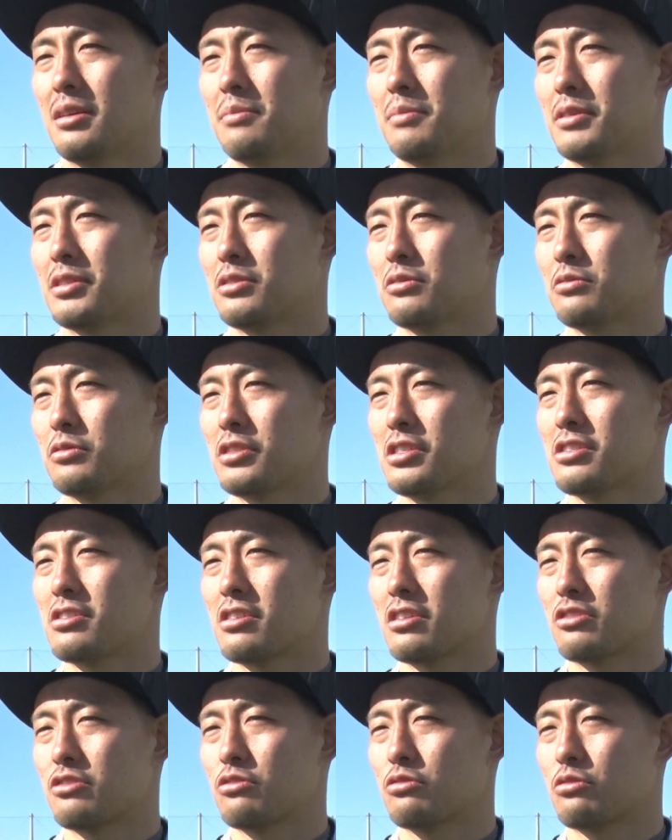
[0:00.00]
まあ、その選
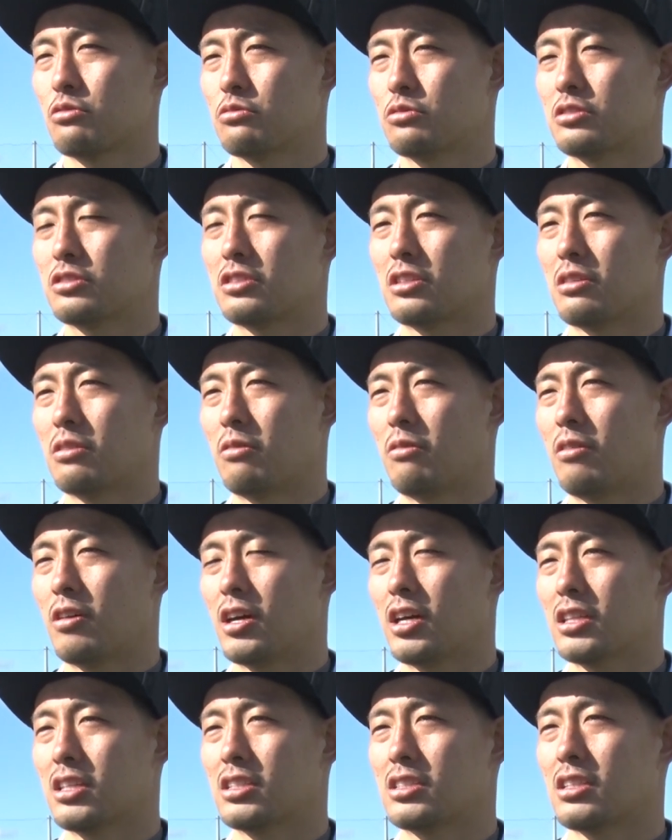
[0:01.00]
手がシュートを打つっていうのは
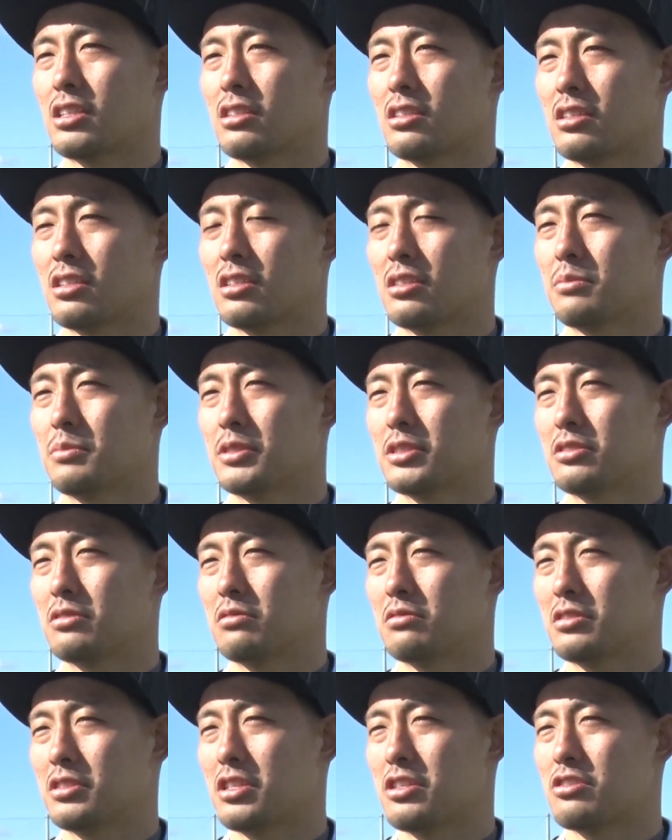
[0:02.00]
分かってたんで、まあ、そ
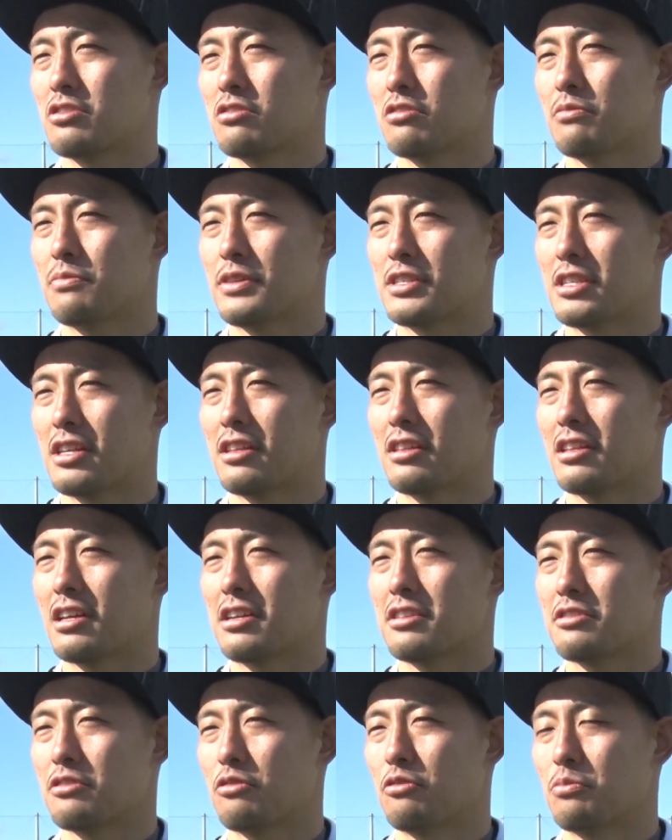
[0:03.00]
の選手のま全
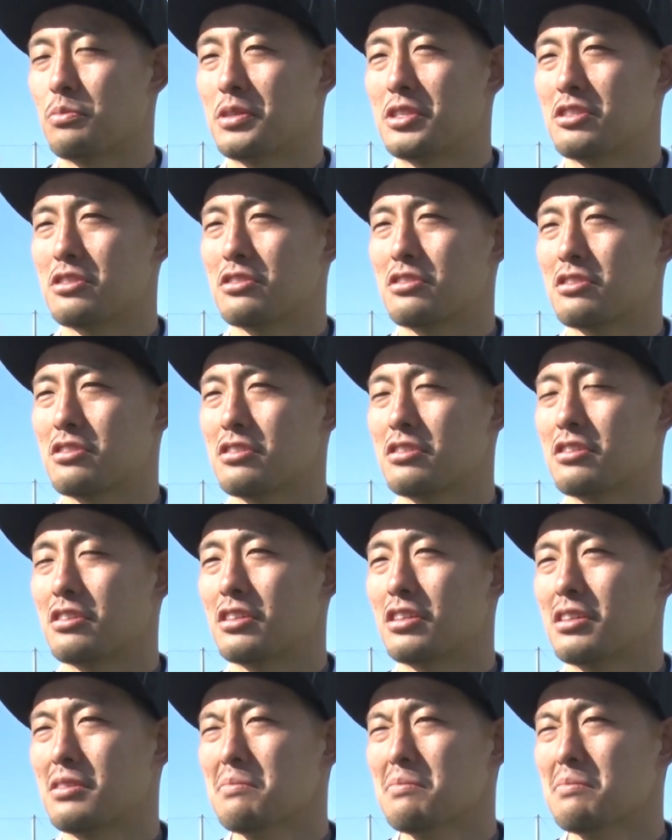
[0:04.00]
体像を見つつ、